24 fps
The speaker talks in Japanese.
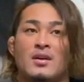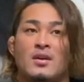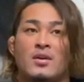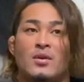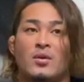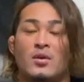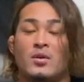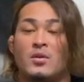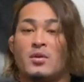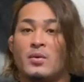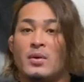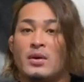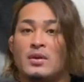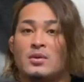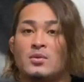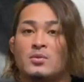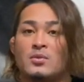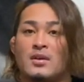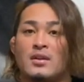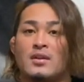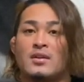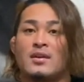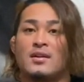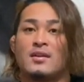俺言われたこ
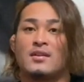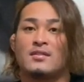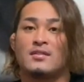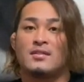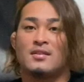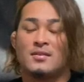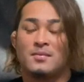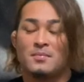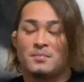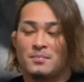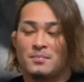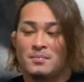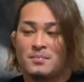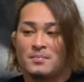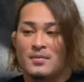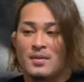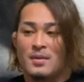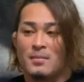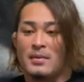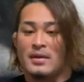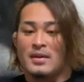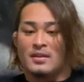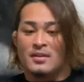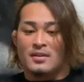とあるからさやっ
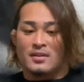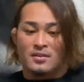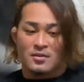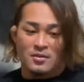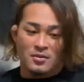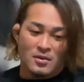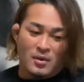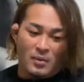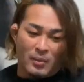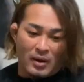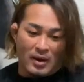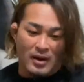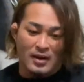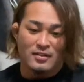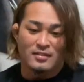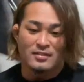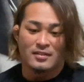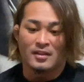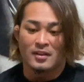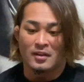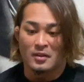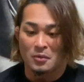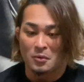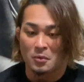ぱいるのは分かるん
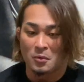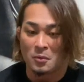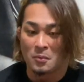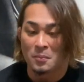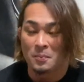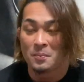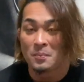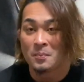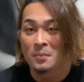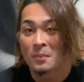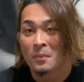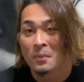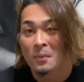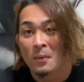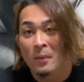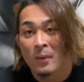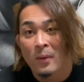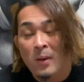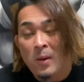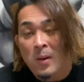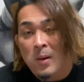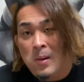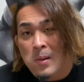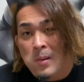だけど
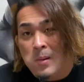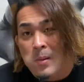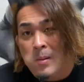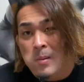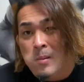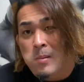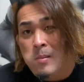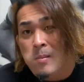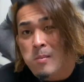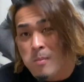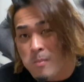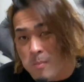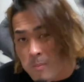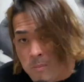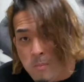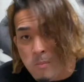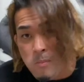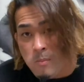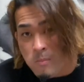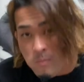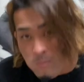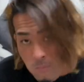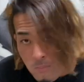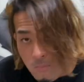う
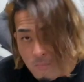ん